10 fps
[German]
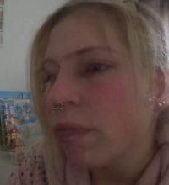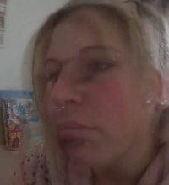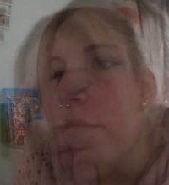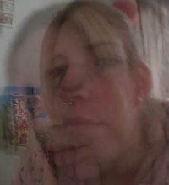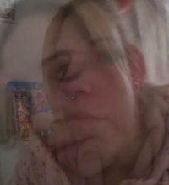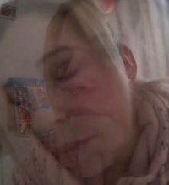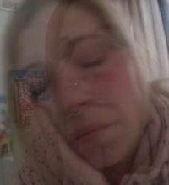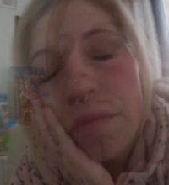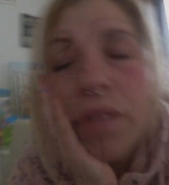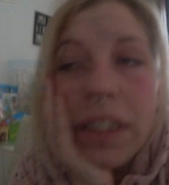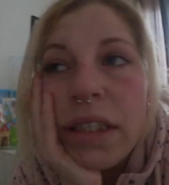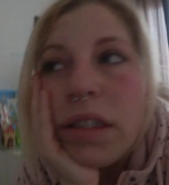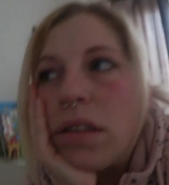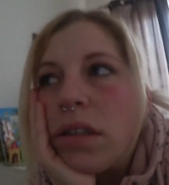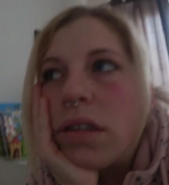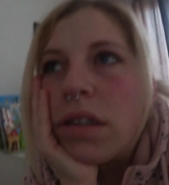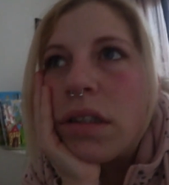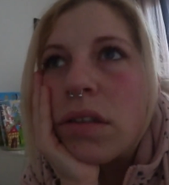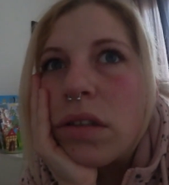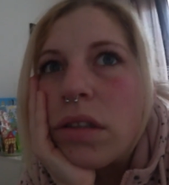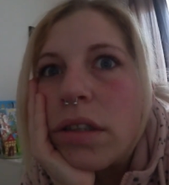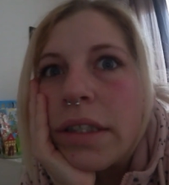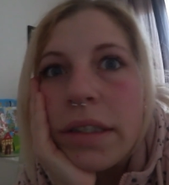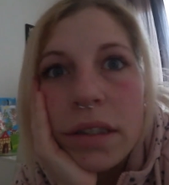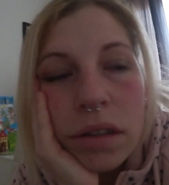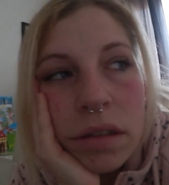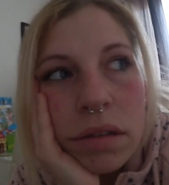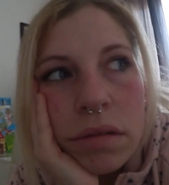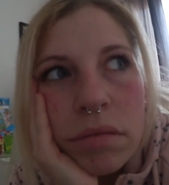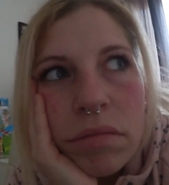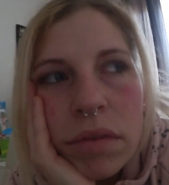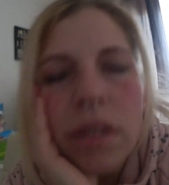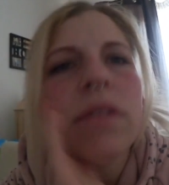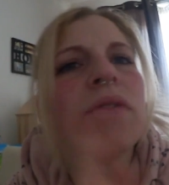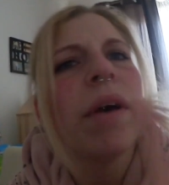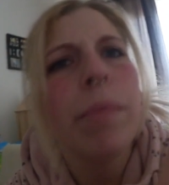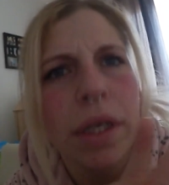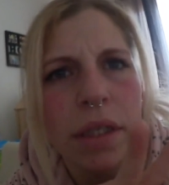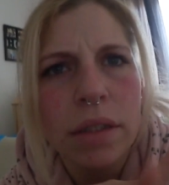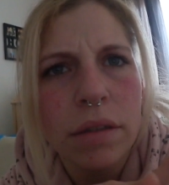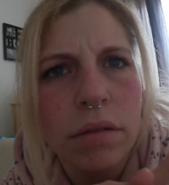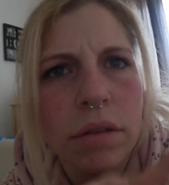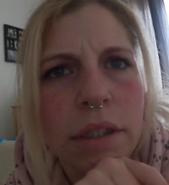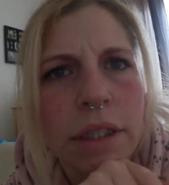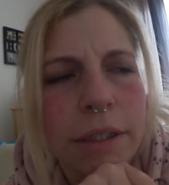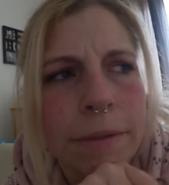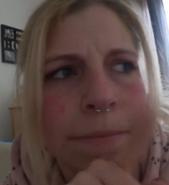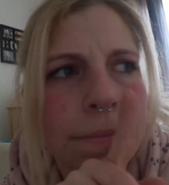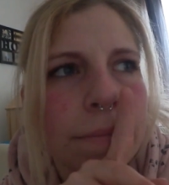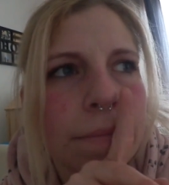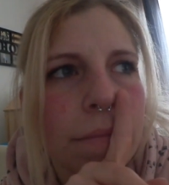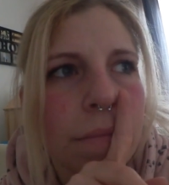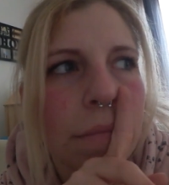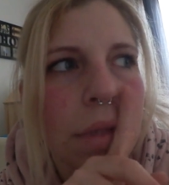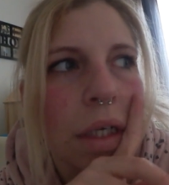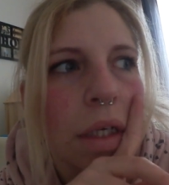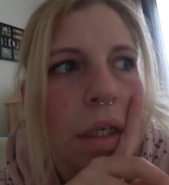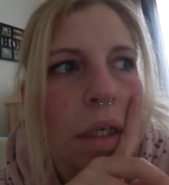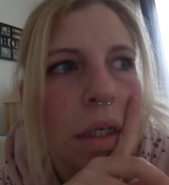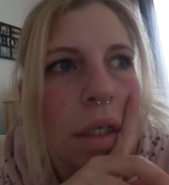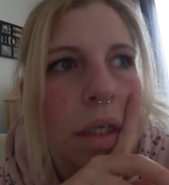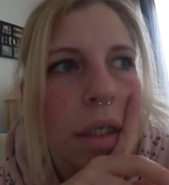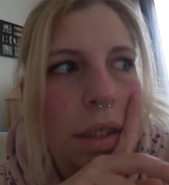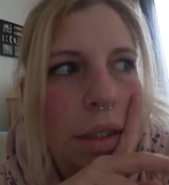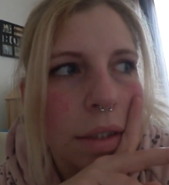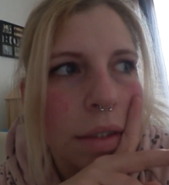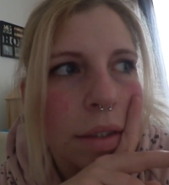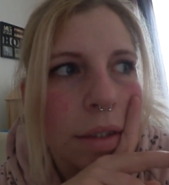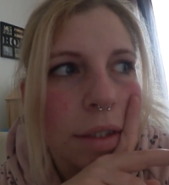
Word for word: Auf jeden Fall warte ich noch. Ich sollte heute zwei Päckchen noch kriegen. Ja.